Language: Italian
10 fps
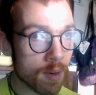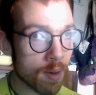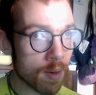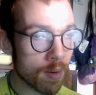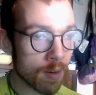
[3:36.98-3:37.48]

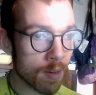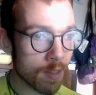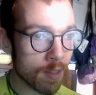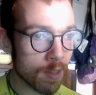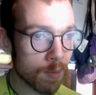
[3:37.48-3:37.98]
eh,
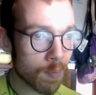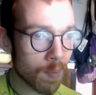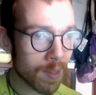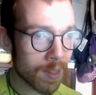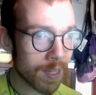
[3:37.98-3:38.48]

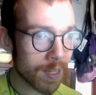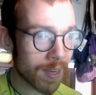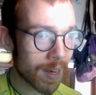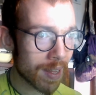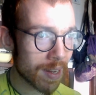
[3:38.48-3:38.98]
dimenticare più
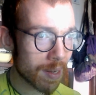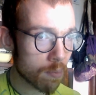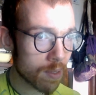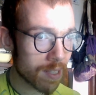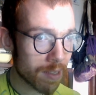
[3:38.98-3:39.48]
dettagli
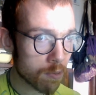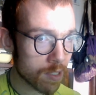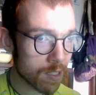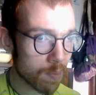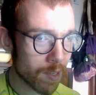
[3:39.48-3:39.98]

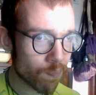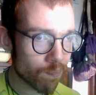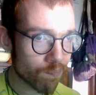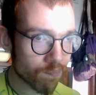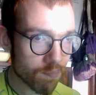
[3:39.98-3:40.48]
possibili
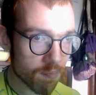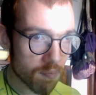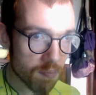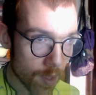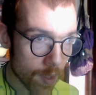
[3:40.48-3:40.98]

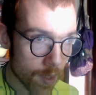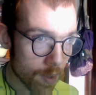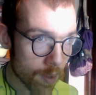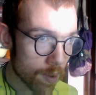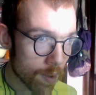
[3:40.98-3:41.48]

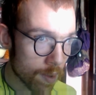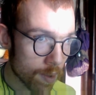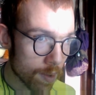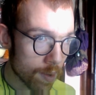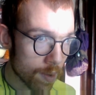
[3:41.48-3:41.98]
c'è
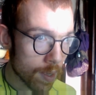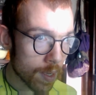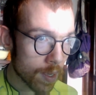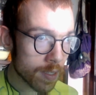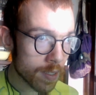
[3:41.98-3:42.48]

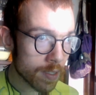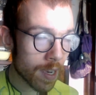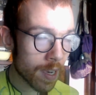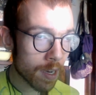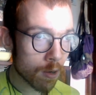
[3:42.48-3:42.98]
comunque
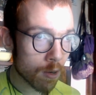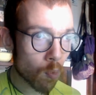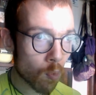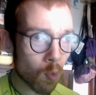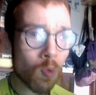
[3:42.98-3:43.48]

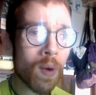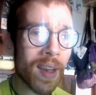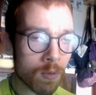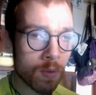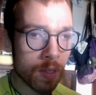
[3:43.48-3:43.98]
un,
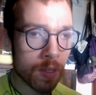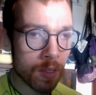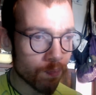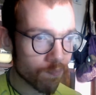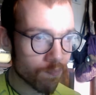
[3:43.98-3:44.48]
una
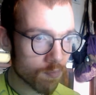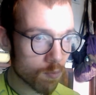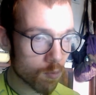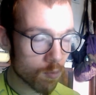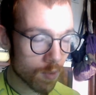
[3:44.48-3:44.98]
sorta
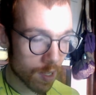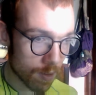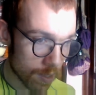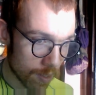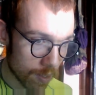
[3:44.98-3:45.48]
di,
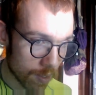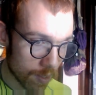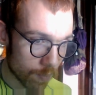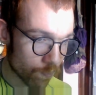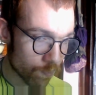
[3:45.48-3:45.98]
di girl
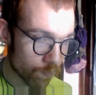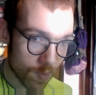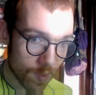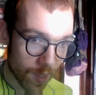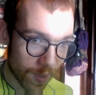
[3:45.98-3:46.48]

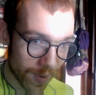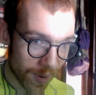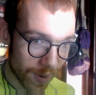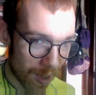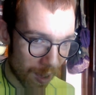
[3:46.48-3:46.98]
power, di
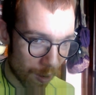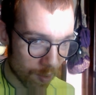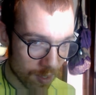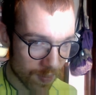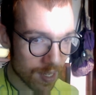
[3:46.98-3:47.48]

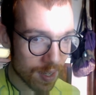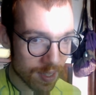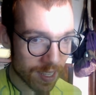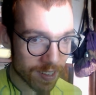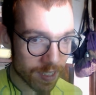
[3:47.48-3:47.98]
rivincita
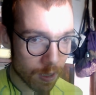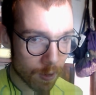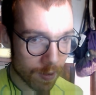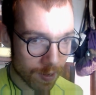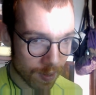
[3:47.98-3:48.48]
delle
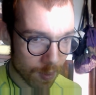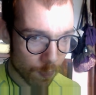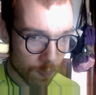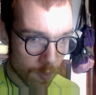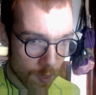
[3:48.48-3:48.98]
donne,
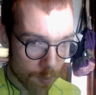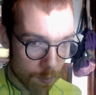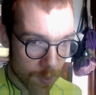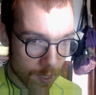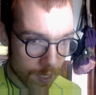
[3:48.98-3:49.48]

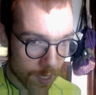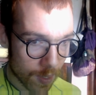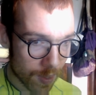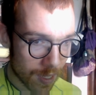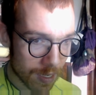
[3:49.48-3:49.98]

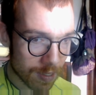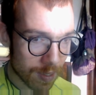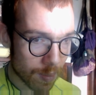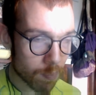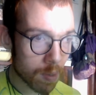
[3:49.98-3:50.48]
perché ad
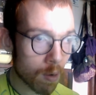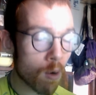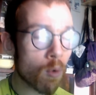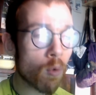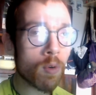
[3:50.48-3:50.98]

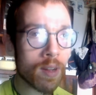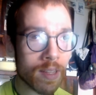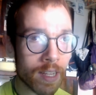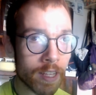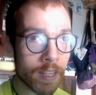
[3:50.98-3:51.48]
esempio una
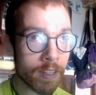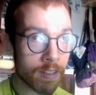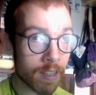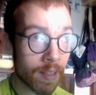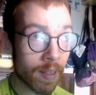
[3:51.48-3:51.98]
delle
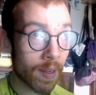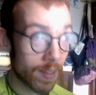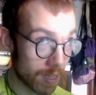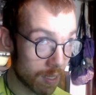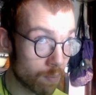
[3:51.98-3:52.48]
insegnanti,